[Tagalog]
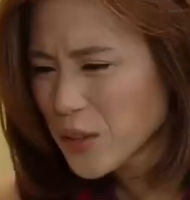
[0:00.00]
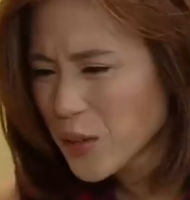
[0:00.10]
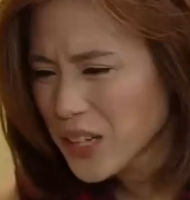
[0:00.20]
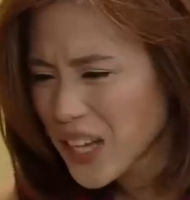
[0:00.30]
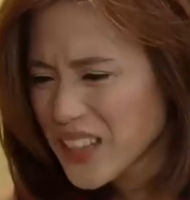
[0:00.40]

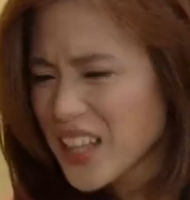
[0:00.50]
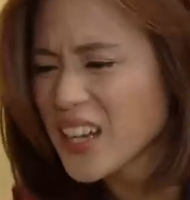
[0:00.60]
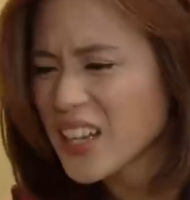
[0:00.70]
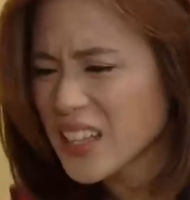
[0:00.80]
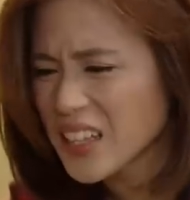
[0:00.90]
doon? Eh, hindi
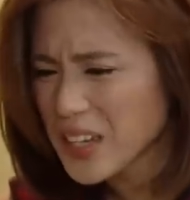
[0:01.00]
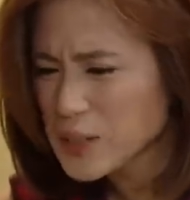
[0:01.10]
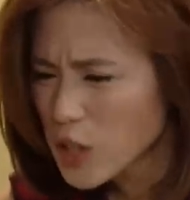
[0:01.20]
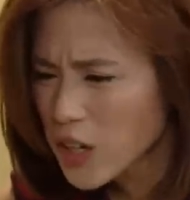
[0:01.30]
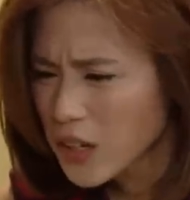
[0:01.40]
ka na
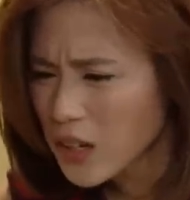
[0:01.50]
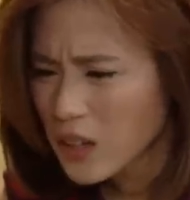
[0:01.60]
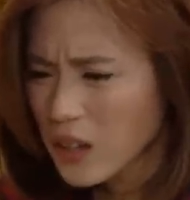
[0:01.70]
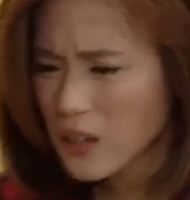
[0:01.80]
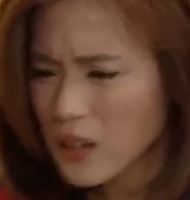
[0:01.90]
teenager.
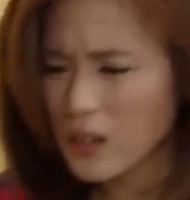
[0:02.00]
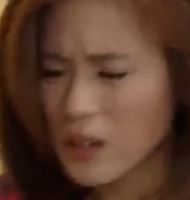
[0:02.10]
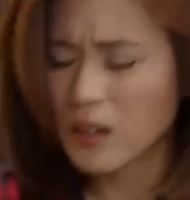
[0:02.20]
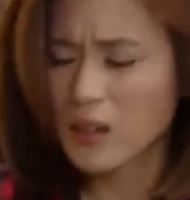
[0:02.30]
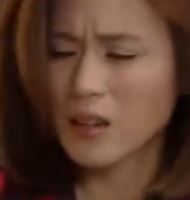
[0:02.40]

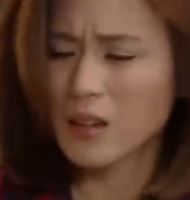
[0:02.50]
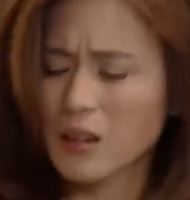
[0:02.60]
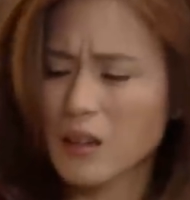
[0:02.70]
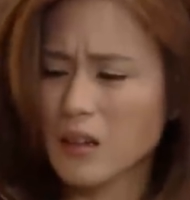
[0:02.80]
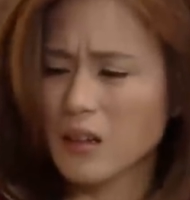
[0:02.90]
Uy,
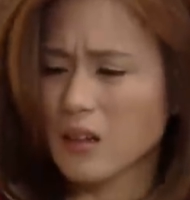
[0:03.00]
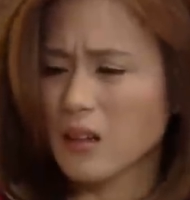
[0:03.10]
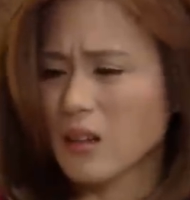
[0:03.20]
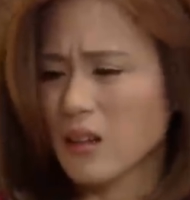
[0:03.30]
hindi